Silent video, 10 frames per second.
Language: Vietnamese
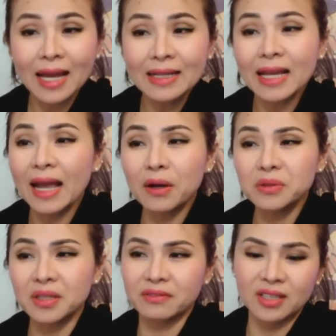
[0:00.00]
khá
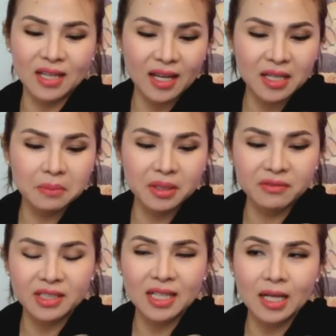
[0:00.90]
cao tại vì hay bên
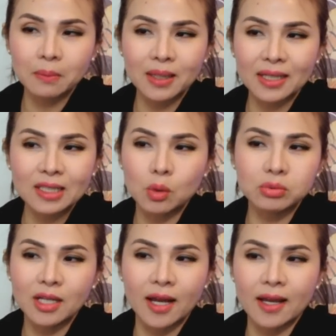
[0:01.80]
Việt Nam là cái
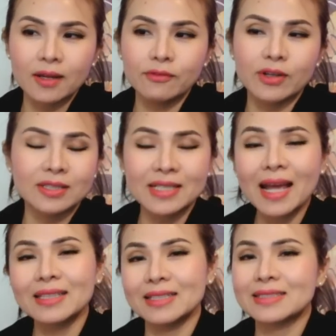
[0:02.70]
công nghệ về
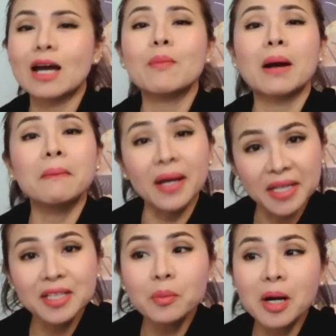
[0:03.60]
rác thì sao bằng
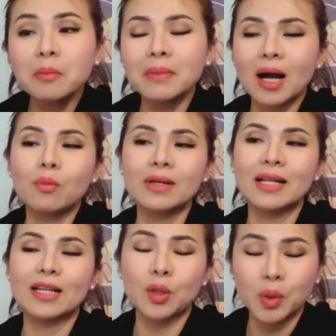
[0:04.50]
Mỹ đúng không mà ông
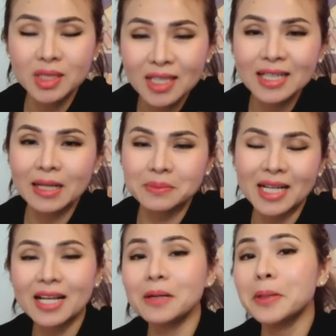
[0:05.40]
này là nổi tiếng làm
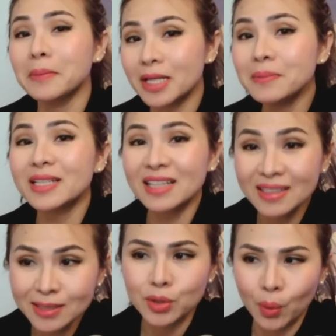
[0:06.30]
rác ở bên Mỹ bên
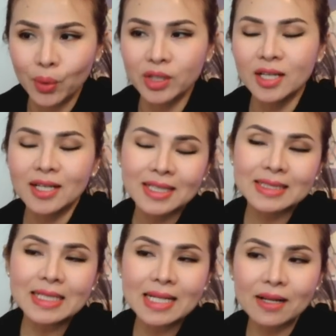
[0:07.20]
Cali rồi
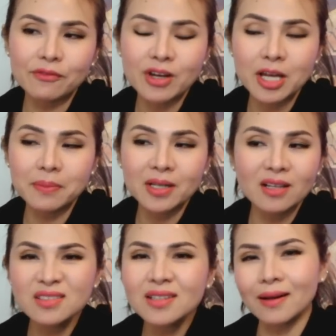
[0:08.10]
cho nên là về bên đó thứ